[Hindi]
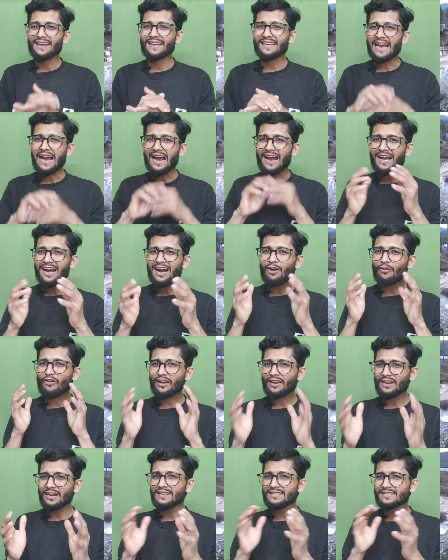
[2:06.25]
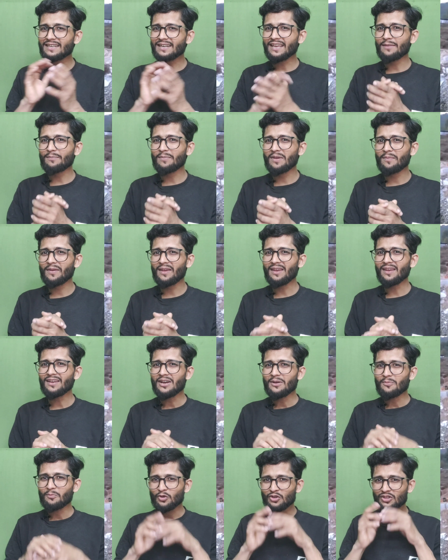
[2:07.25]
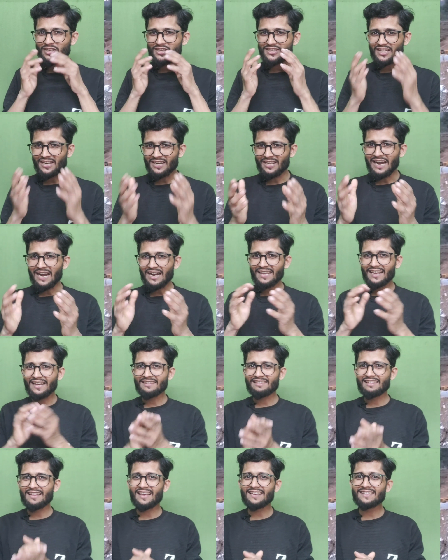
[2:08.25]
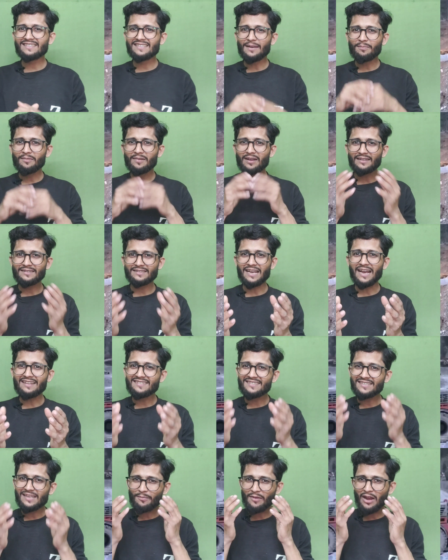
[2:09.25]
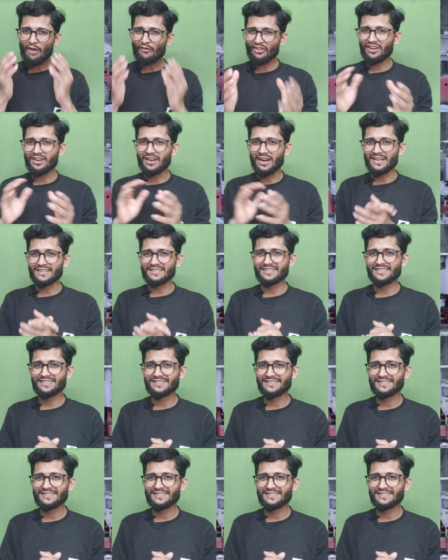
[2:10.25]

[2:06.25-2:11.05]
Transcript: क्या कहा वकील हसन के बीबी मोदी सरकार कहते हैं सबका साथ सबका विकास